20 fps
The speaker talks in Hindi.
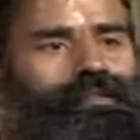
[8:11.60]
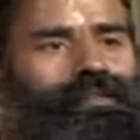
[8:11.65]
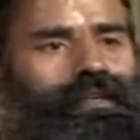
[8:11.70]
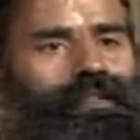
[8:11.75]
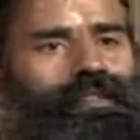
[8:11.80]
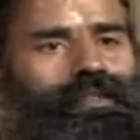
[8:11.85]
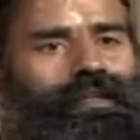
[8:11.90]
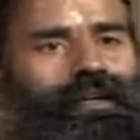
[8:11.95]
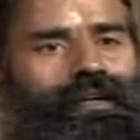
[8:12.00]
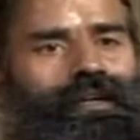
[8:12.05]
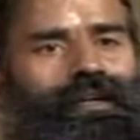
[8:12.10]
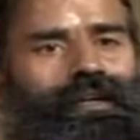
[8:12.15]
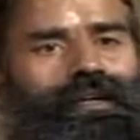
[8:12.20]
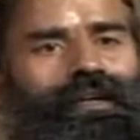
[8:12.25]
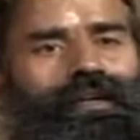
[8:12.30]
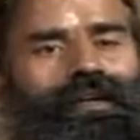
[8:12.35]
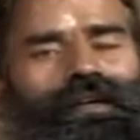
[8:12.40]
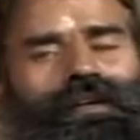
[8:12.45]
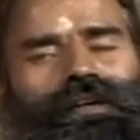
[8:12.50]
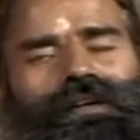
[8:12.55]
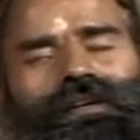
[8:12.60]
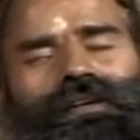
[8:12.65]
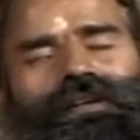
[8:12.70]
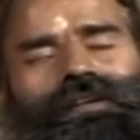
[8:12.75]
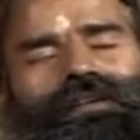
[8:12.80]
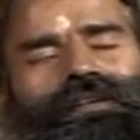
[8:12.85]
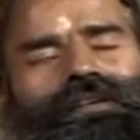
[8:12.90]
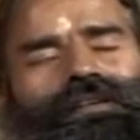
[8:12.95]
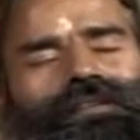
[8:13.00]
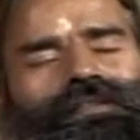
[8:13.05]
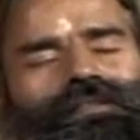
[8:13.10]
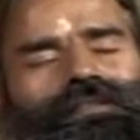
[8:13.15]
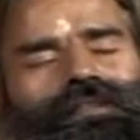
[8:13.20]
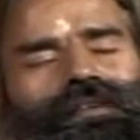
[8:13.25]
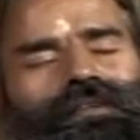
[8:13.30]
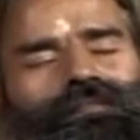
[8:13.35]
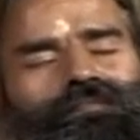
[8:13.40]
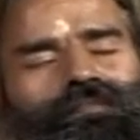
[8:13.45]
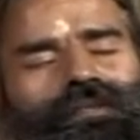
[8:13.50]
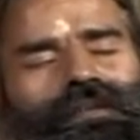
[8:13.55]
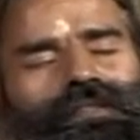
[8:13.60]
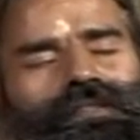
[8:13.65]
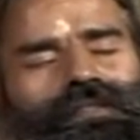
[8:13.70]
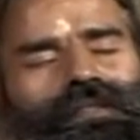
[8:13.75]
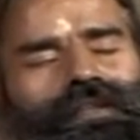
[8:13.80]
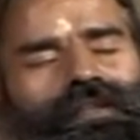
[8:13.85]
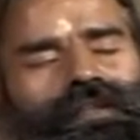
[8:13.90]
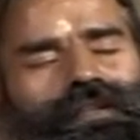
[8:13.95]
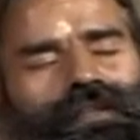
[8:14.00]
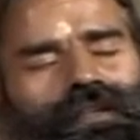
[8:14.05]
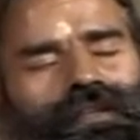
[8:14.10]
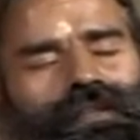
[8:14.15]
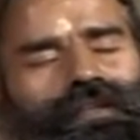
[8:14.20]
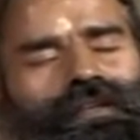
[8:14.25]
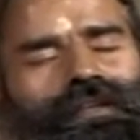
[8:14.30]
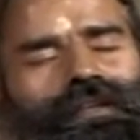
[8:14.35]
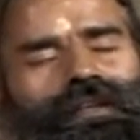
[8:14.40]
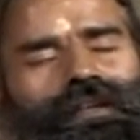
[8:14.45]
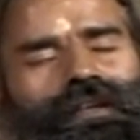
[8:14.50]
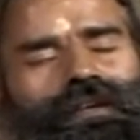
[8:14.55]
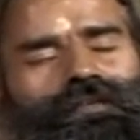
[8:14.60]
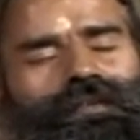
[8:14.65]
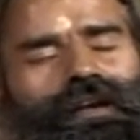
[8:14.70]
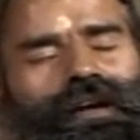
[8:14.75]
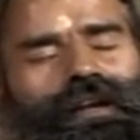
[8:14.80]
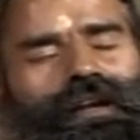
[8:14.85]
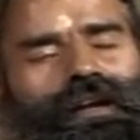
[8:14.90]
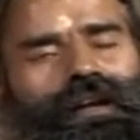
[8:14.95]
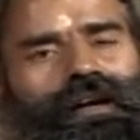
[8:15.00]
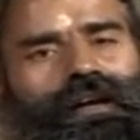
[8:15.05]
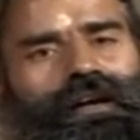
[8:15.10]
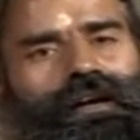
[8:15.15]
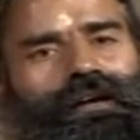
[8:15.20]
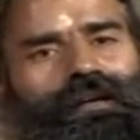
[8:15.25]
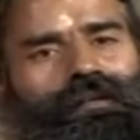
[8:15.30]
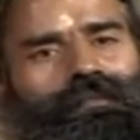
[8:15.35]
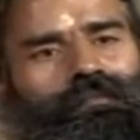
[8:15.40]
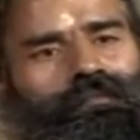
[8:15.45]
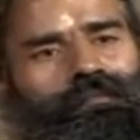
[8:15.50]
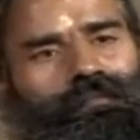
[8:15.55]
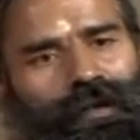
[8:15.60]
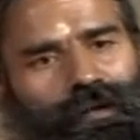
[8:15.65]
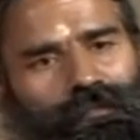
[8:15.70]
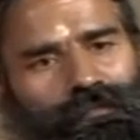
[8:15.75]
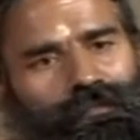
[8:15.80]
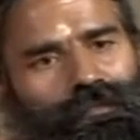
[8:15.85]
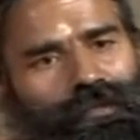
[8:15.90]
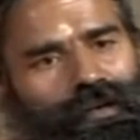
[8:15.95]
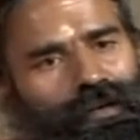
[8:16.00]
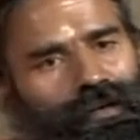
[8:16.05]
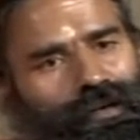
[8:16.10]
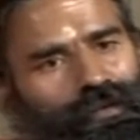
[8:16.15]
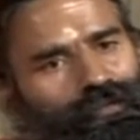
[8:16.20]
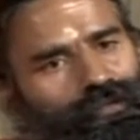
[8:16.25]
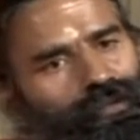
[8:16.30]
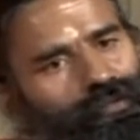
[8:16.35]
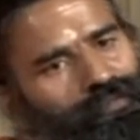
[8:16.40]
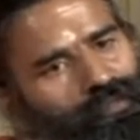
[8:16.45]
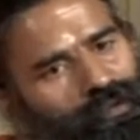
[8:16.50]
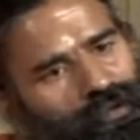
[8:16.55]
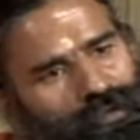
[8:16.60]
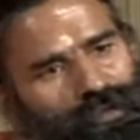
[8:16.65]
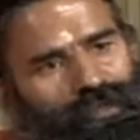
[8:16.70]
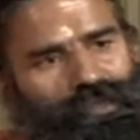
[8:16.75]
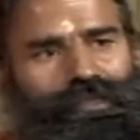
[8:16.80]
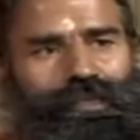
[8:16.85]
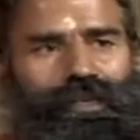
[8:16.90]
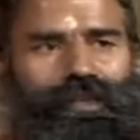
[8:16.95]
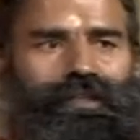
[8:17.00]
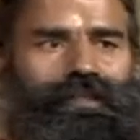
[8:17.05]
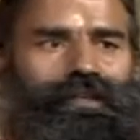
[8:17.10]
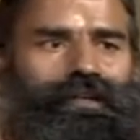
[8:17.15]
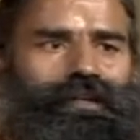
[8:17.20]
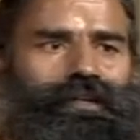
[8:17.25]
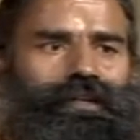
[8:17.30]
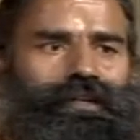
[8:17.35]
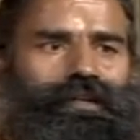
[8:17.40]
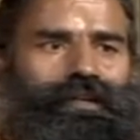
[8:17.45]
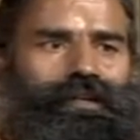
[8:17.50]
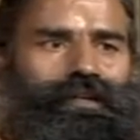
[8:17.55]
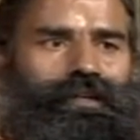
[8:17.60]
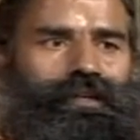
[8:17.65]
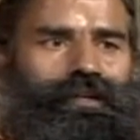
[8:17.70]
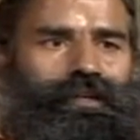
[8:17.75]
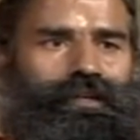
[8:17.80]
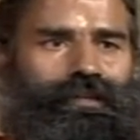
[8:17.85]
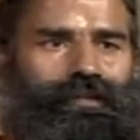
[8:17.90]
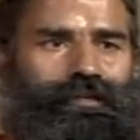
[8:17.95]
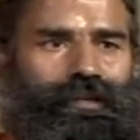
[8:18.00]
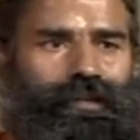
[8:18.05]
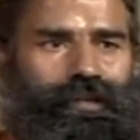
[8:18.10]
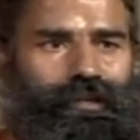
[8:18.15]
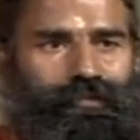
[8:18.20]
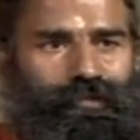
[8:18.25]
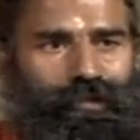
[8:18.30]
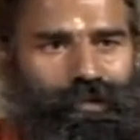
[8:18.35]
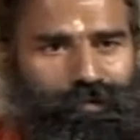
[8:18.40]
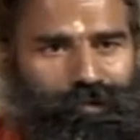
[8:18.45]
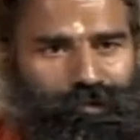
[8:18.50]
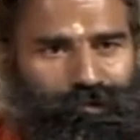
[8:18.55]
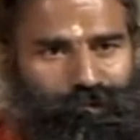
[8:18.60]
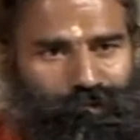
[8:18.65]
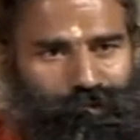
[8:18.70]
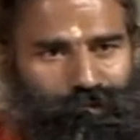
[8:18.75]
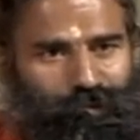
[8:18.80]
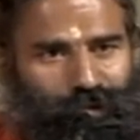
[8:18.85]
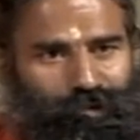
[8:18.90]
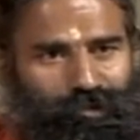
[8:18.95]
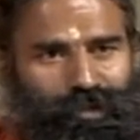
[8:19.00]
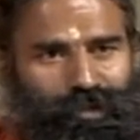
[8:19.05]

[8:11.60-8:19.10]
सत्य है इसके पीछे न दिखने वाला ब्रह्म वो पूर्ण सत्य है यही तो हमें गुरु बोध